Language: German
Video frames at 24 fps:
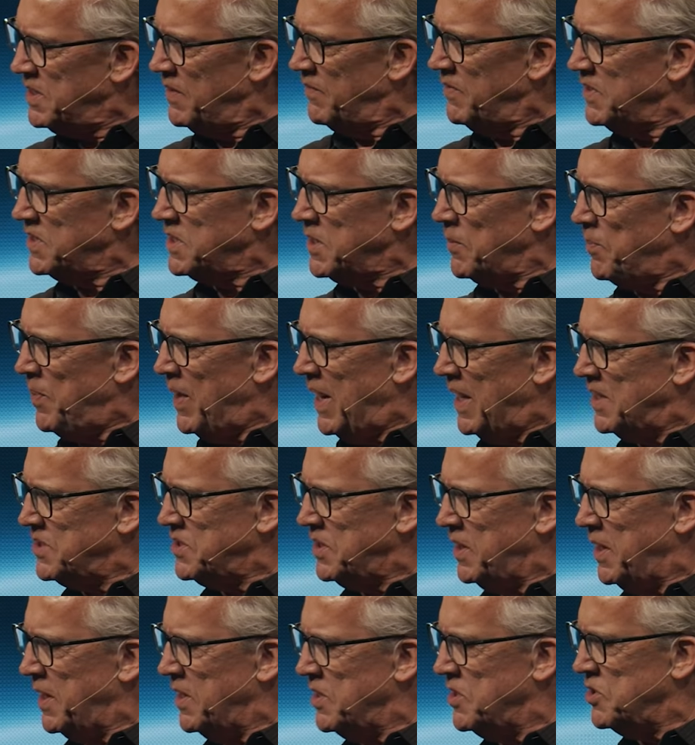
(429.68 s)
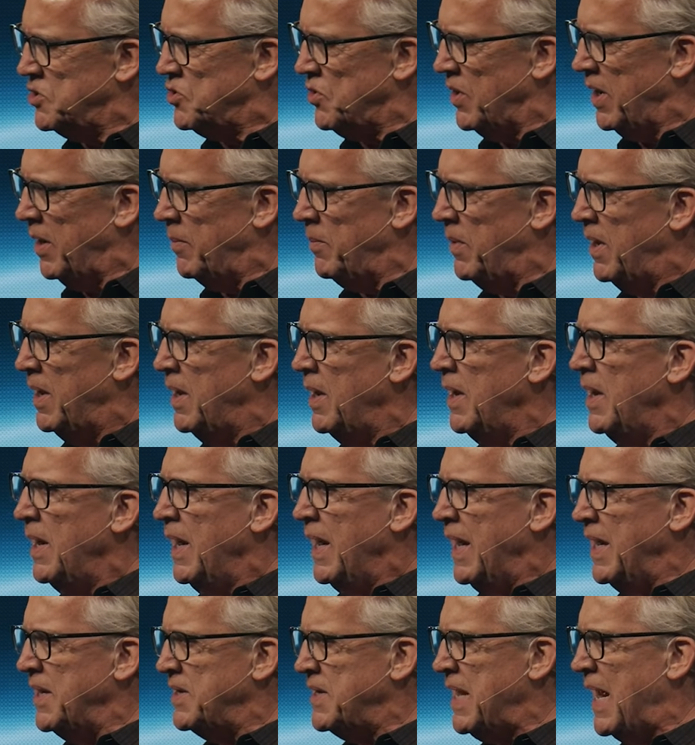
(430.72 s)
vielleicht aufgrund seiner Kapazität
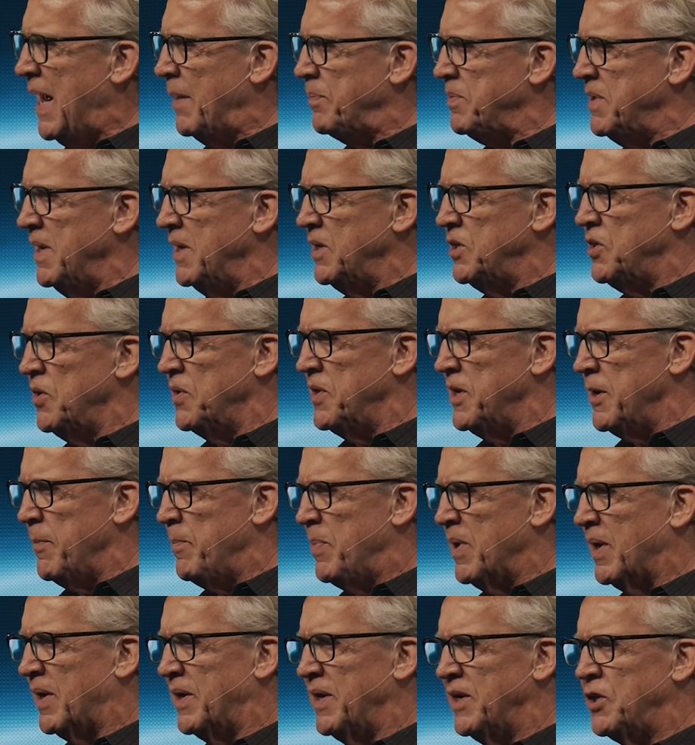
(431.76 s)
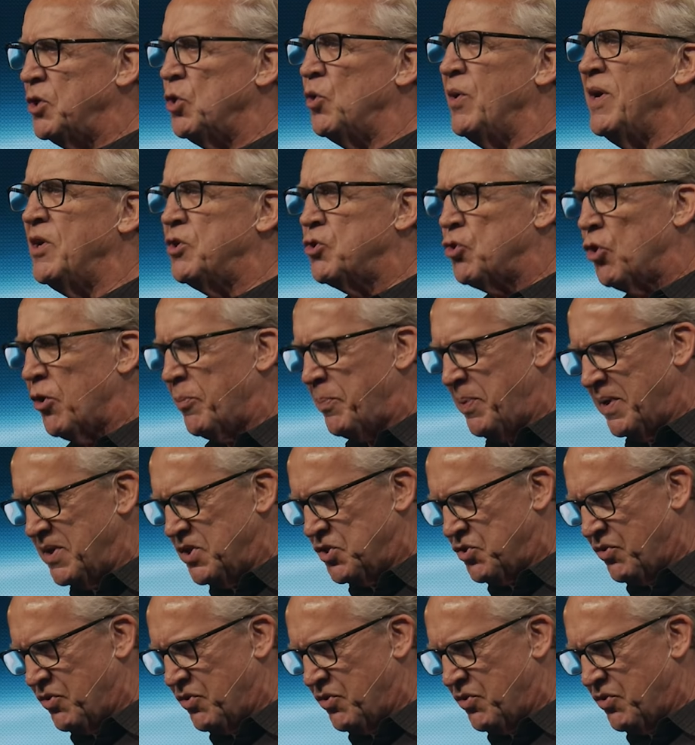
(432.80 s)
zu träumen, Träume zu deuten.